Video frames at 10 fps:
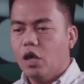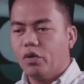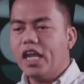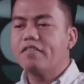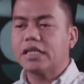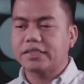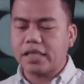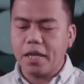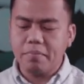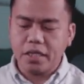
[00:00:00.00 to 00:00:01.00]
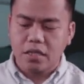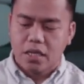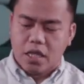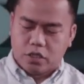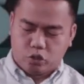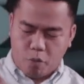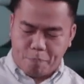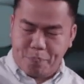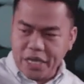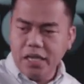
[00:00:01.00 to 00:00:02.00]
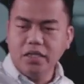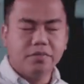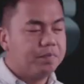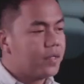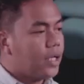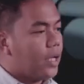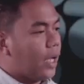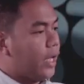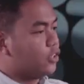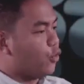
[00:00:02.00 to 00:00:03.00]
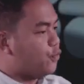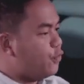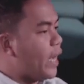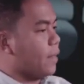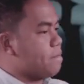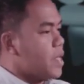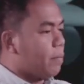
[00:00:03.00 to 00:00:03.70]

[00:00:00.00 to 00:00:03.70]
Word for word: We have an assignment to build and to fight.